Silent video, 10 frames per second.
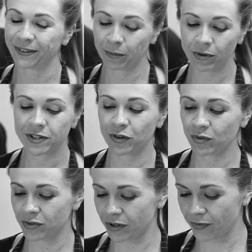Depois de
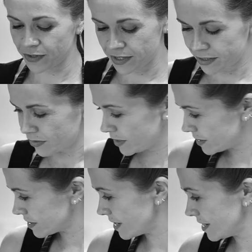alguns ovos
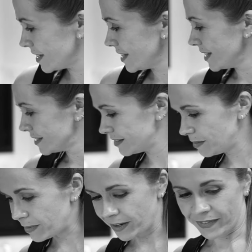destruídos, né?
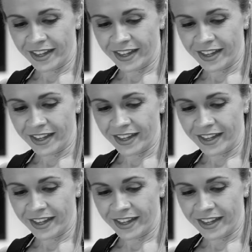Tudo bem.